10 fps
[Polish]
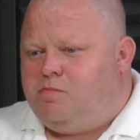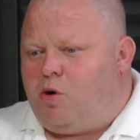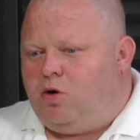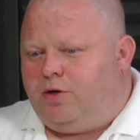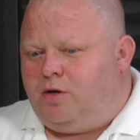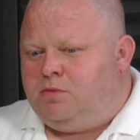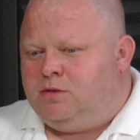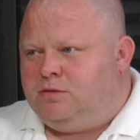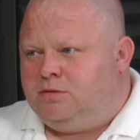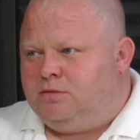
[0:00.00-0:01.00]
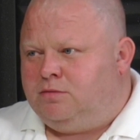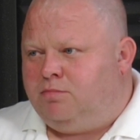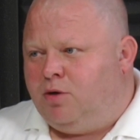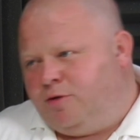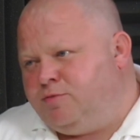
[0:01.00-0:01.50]
Pogrom?
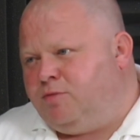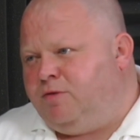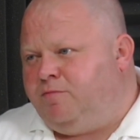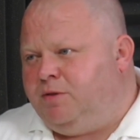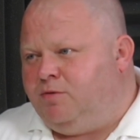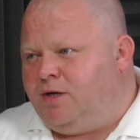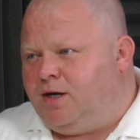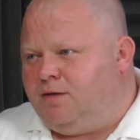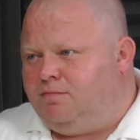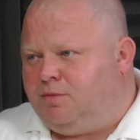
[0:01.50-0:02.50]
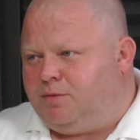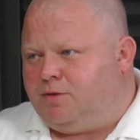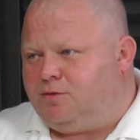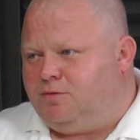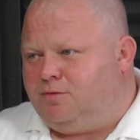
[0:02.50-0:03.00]
Pogrom sobie w piłkę, po prostu.